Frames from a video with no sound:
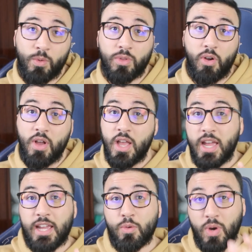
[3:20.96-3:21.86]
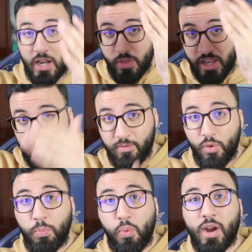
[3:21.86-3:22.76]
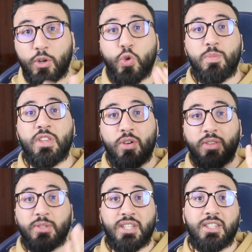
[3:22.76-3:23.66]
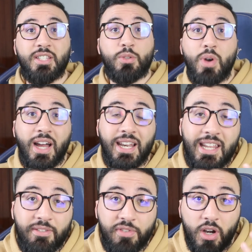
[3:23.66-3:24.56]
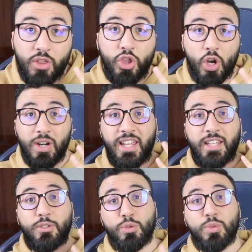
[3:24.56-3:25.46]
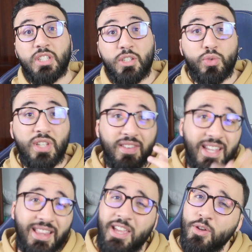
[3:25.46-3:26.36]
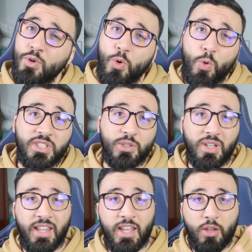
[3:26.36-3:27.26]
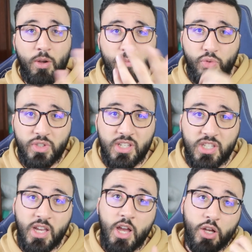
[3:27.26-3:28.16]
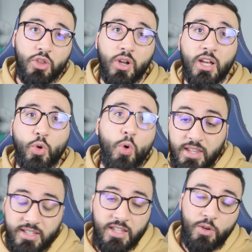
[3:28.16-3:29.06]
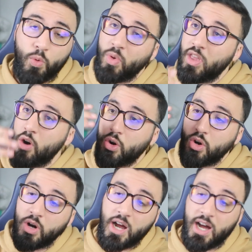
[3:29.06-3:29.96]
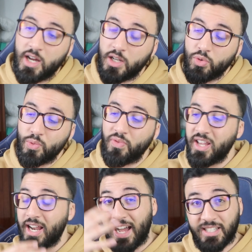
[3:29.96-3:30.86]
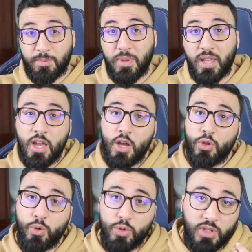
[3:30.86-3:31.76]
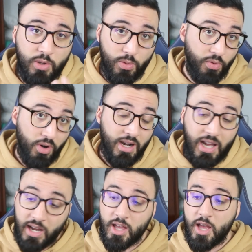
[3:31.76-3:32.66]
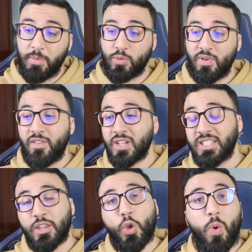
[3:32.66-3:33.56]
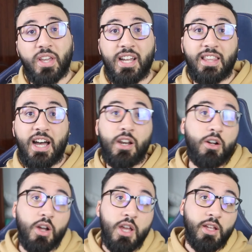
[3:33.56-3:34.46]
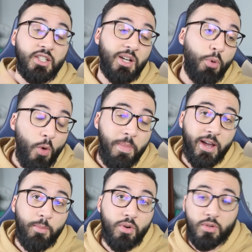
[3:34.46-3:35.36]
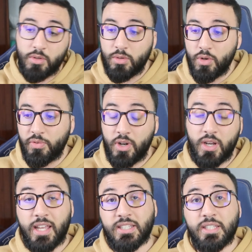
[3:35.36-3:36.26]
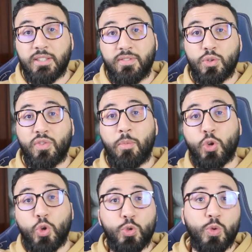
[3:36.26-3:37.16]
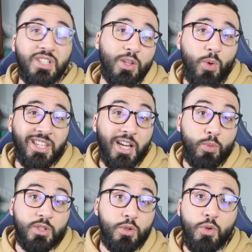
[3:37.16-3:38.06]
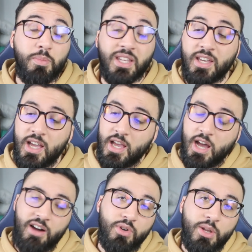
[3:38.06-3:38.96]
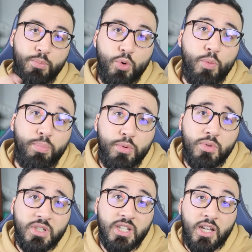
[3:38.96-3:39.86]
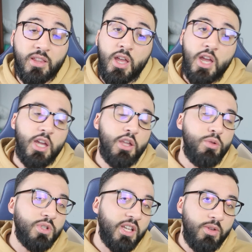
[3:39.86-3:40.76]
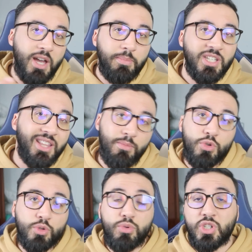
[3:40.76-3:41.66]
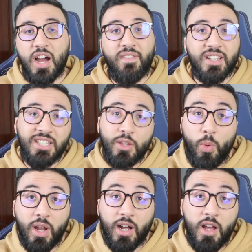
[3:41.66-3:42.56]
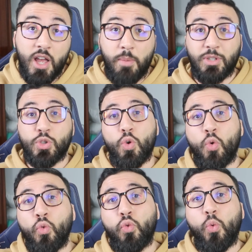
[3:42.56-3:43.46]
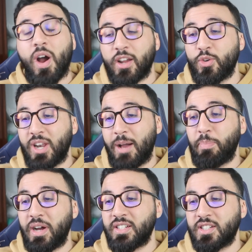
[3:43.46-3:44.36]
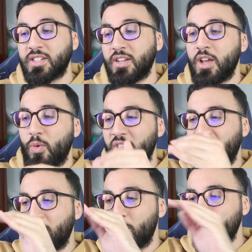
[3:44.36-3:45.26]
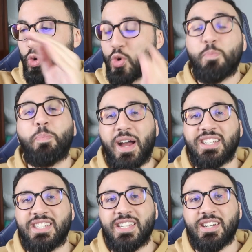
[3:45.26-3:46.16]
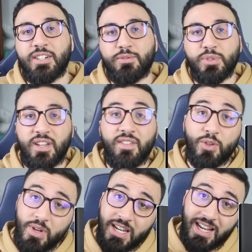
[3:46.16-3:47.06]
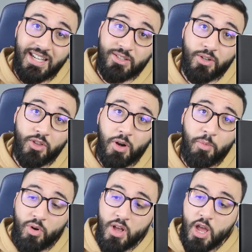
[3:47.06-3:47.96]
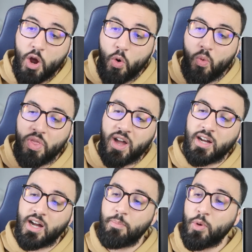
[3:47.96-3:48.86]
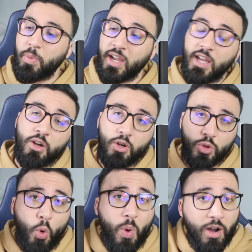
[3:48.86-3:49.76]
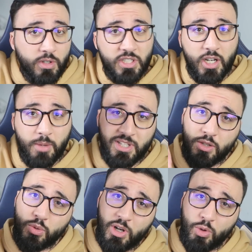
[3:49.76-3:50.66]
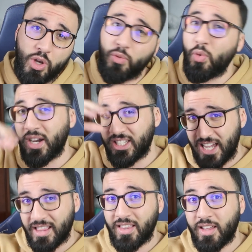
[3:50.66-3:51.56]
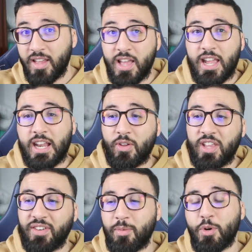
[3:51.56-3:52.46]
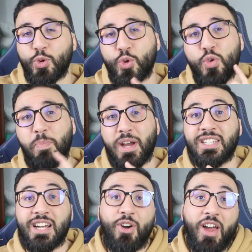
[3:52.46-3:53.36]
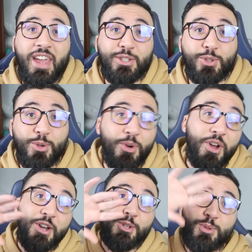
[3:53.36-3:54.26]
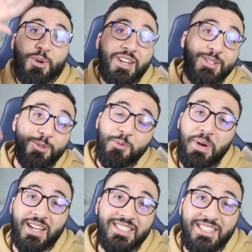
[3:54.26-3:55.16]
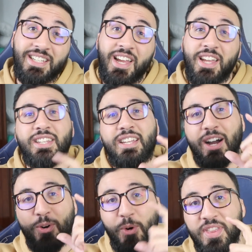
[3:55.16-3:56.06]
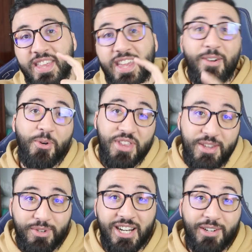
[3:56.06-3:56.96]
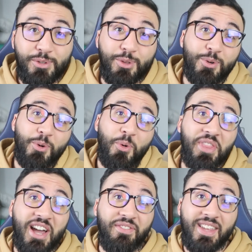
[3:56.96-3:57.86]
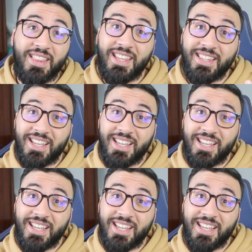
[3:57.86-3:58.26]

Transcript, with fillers: longtemps. Et donc là on arrive au point culminant de cette histoire, les vols dans les usines. Je vous avais détaillé une grosse histoire d'arnaque comme je vous ai dit dans l'intro. Ici on a encore un nouvel aspect de ce vol là parce qu'on va voir ces trois cartes. Alors déjà premièrement le vol est-ce qu'il s'effectue vraiment que sur ces trois cartes ou est-ce que le mec a volé beaucoup plus de cartes et nous a donné un petit amuse-bouche avec ces trois là parce que on voit que la page, on n'a vraiment qu'une partie. Hein. Vous savez que les classeurs, normalement, on a à peu près euh, trois 3 rangées comme ça sur la hauteur, voire 4. Et là, on n'a vraiment qu'une partie. Alors, est-ce que sur les autres parties qu'il a rognées au niveau de la photo, on avait des